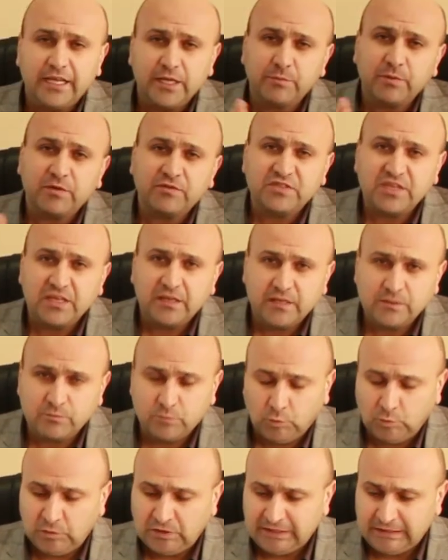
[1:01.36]
и по всей
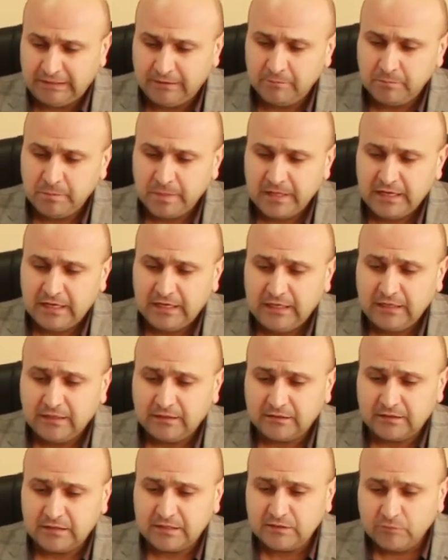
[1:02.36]
республике.
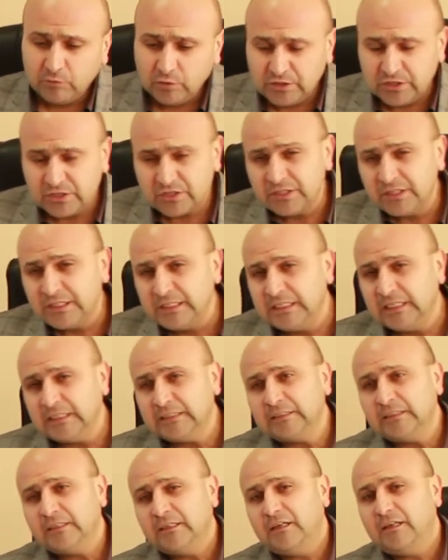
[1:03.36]
На сегодняшний
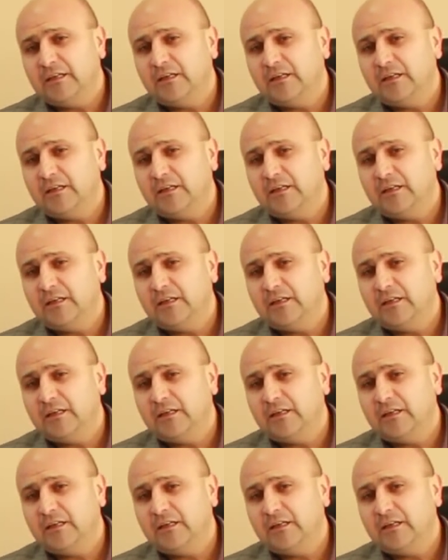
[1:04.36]
день